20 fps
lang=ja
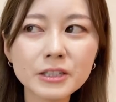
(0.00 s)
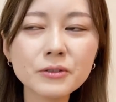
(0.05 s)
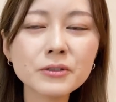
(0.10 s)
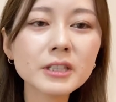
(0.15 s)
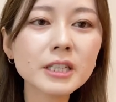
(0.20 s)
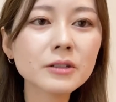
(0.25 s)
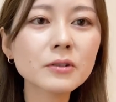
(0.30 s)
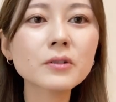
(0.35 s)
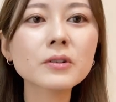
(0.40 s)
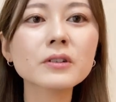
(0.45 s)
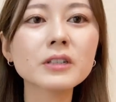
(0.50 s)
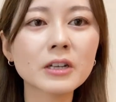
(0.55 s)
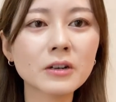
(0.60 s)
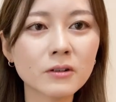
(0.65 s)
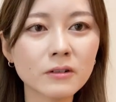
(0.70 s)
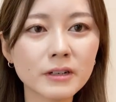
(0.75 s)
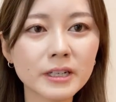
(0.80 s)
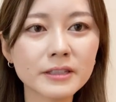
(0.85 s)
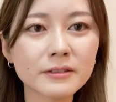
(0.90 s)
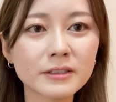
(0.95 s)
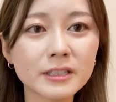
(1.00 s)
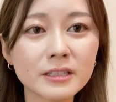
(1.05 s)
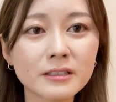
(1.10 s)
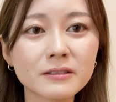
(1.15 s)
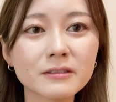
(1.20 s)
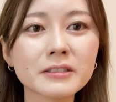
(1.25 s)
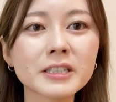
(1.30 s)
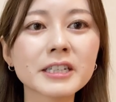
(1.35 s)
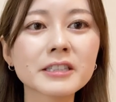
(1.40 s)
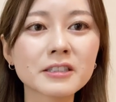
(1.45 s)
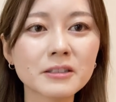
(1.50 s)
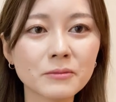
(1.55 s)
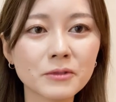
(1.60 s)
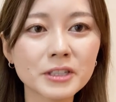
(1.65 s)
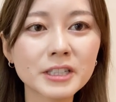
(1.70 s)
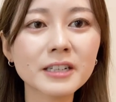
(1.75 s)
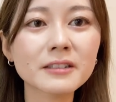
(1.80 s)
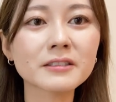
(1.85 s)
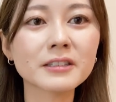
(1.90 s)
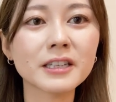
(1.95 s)
いろんなところでホワイトニングをやって
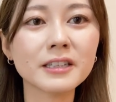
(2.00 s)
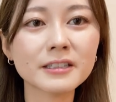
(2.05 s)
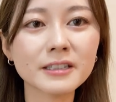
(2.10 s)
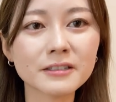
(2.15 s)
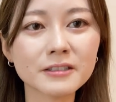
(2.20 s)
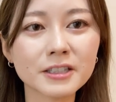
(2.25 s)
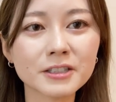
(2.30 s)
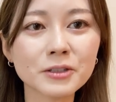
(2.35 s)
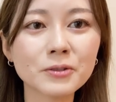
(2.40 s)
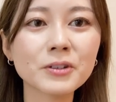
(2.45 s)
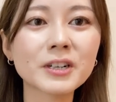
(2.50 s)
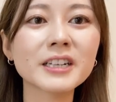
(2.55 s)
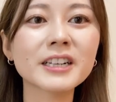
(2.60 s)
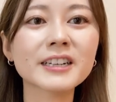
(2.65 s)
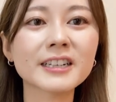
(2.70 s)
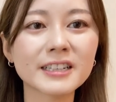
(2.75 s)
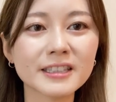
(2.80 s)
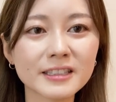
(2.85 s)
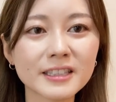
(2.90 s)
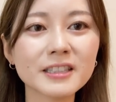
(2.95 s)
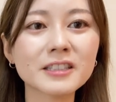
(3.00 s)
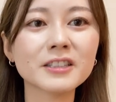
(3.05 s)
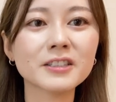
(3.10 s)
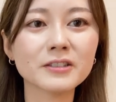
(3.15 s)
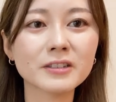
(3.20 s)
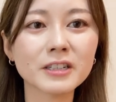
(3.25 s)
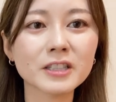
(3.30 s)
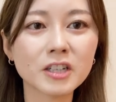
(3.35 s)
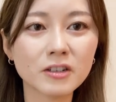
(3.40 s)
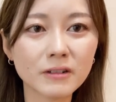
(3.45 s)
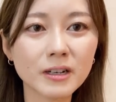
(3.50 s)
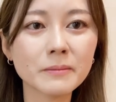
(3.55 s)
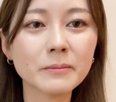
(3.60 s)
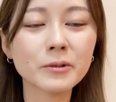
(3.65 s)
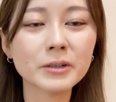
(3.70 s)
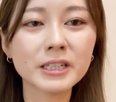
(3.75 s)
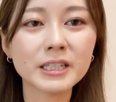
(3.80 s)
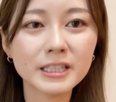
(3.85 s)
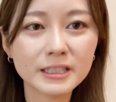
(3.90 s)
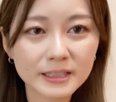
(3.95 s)
も痛くて痛くてしょうがなかったっていう方は、
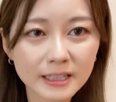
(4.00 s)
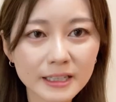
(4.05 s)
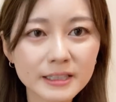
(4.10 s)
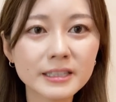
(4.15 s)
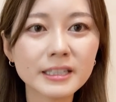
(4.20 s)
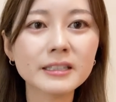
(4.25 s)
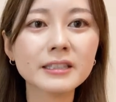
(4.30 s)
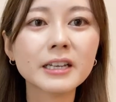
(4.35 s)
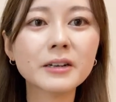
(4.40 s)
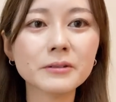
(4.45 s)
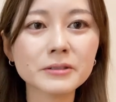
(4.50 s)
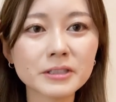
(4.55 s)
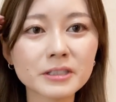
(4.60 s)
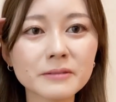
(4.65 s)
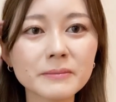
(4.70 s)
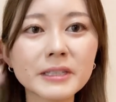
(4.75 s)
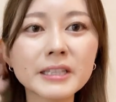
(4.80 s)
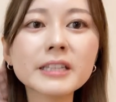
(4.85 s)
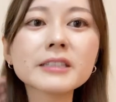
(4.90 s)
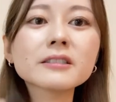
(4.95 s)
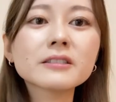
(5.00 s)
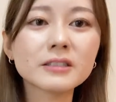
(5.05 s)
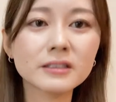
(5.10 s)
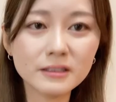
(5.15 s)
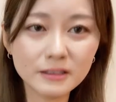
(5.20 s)
ポリリンさん絶対おすすめです